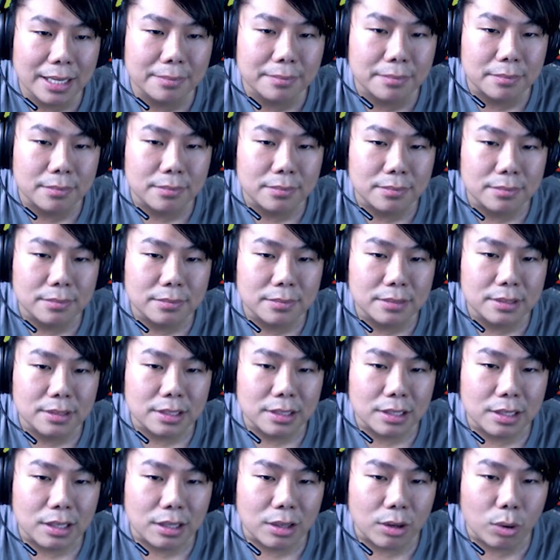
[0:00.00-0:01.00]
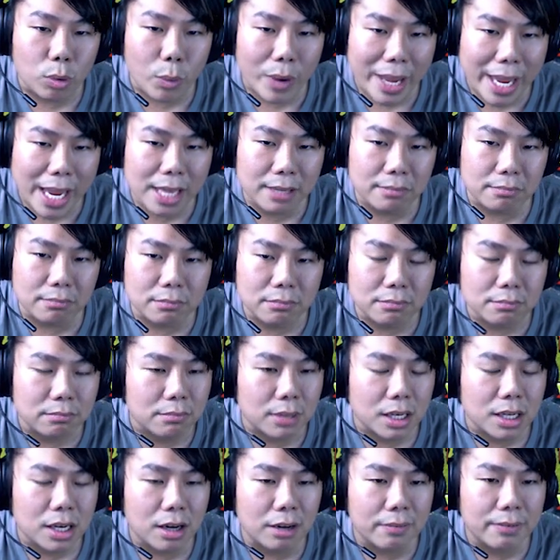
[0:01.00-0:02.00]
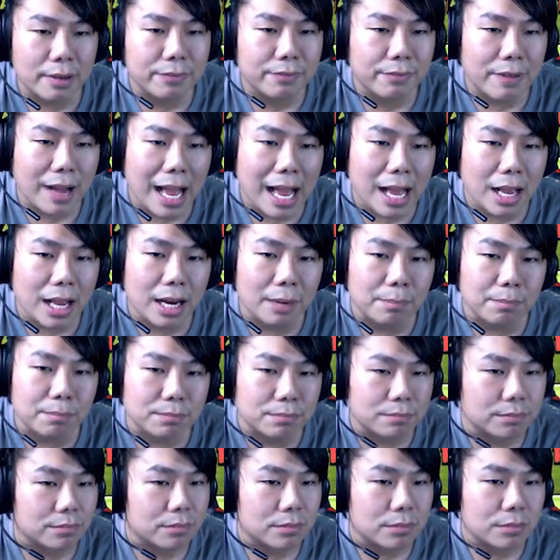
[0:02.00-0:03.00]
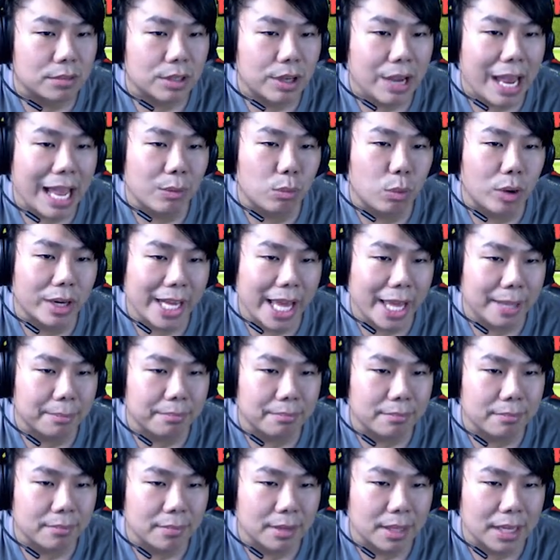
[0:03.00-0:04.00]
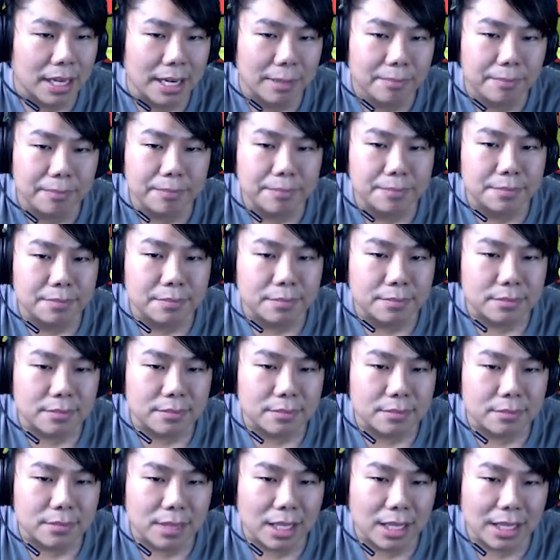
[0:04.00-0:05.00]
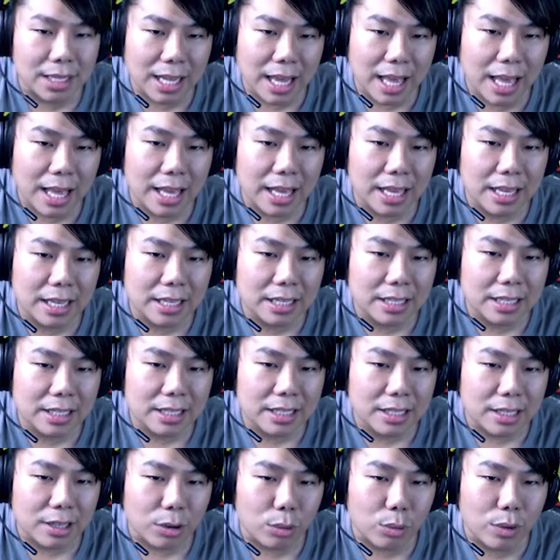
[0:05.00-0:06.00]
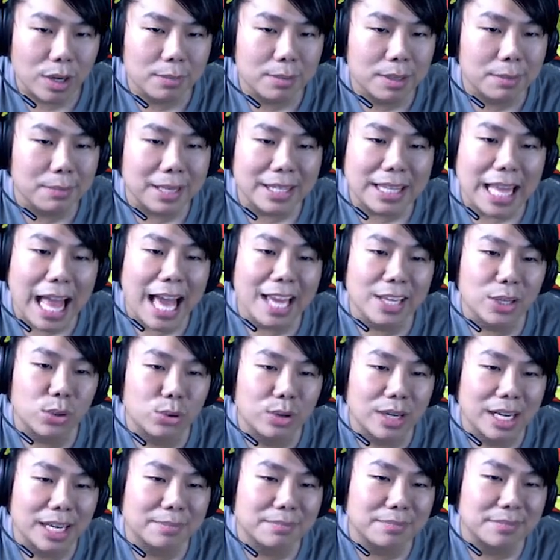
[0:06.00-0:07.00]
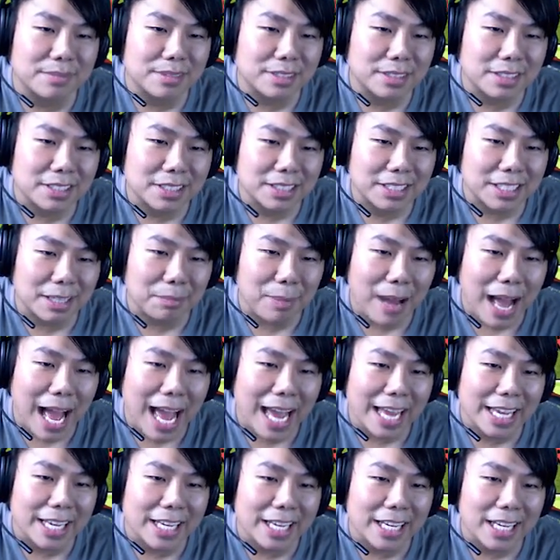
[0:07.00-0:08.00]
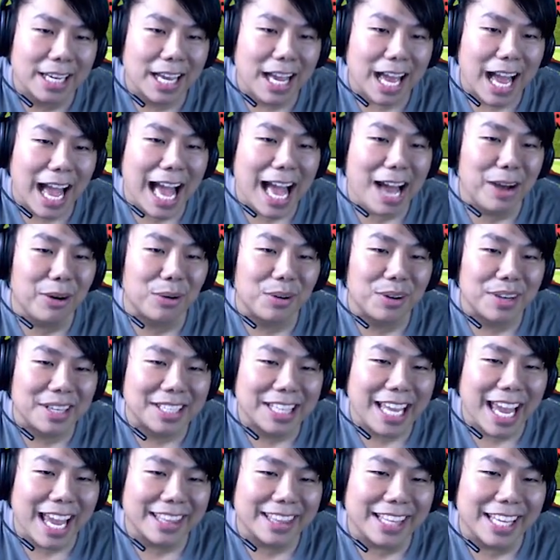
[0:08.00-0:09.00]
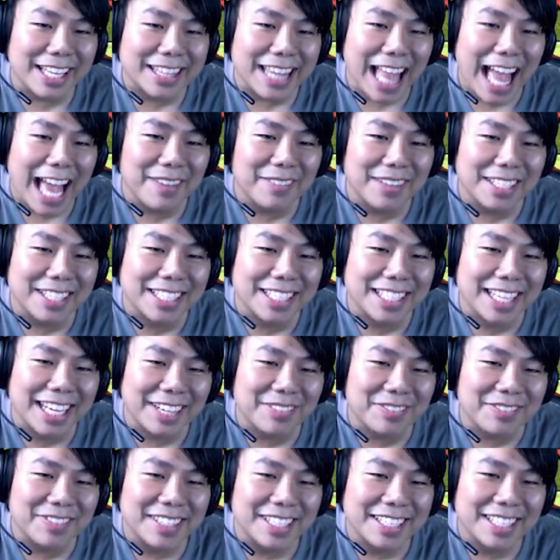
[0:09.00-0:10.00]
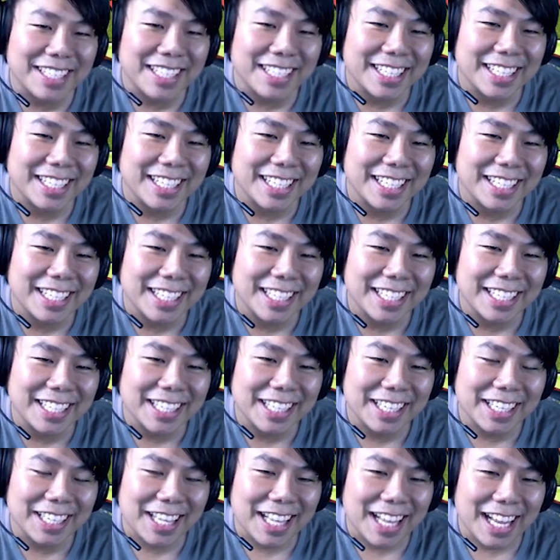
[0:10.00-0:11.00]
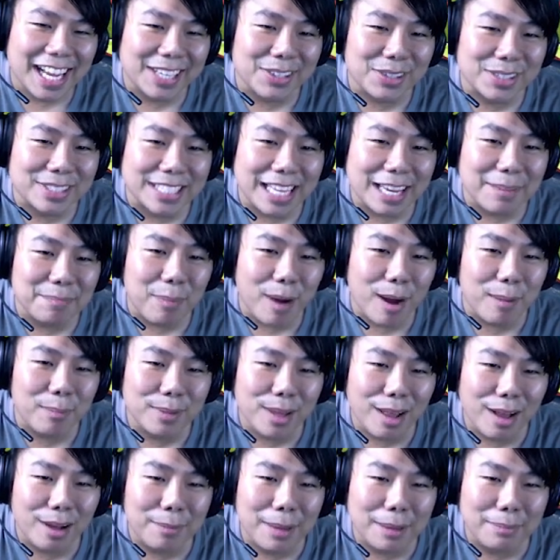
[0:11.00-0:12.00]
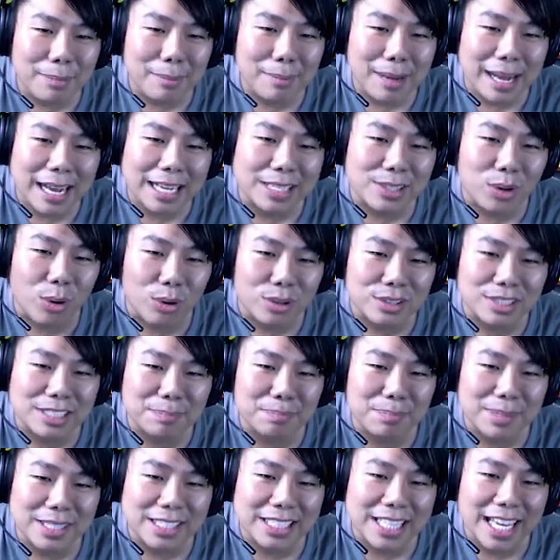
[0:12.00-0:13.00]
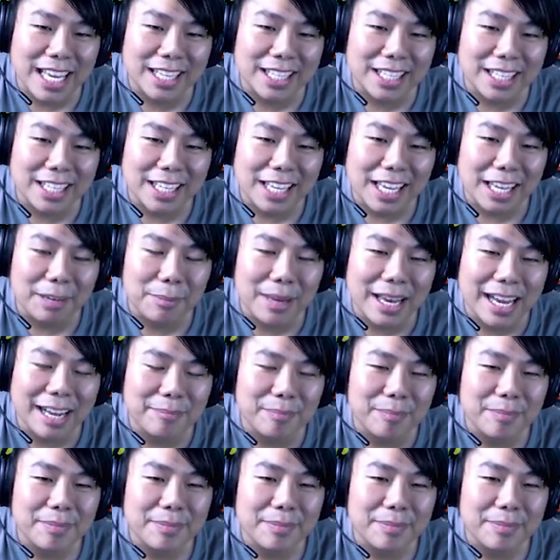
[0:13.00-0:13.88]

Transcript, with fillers: บควีนมังกรไฟฟ้ากับแกนวอร์เดนนะครับ นั่นแหละควีนมีไม่ตายอยู่ครับ สบาย อ้าว เยติตายไปหนึ่งครับกระโดดใส่ป้อมล่อไปประมาณ 60%เห็นไหมครับ